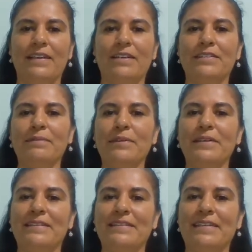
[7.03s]
Los tiempos
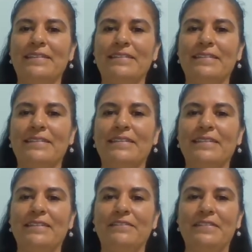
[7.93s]
estresantes se
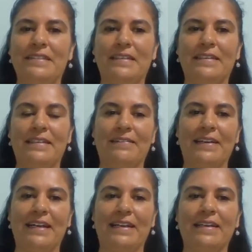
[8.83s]
sienten difíciles de
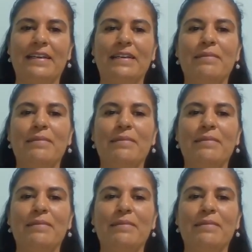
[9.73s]
navegar,